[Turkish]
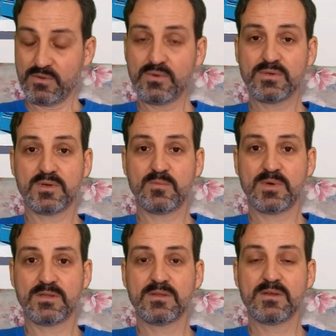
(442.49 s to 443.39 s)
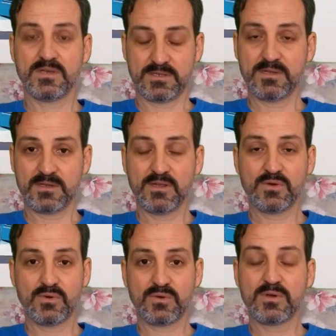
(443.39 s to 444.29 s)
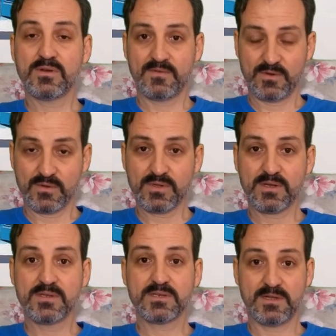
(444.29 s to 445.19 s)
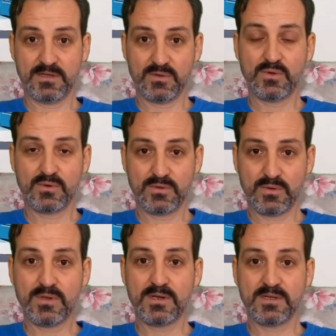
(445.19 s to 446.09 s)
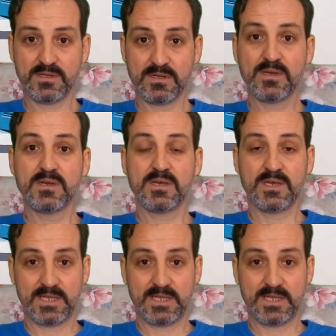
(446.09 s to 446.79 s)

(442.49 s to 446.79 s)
Ve işte o zaman insanlıktan çıkıyor ve onların sağlıklı doğru türlerinin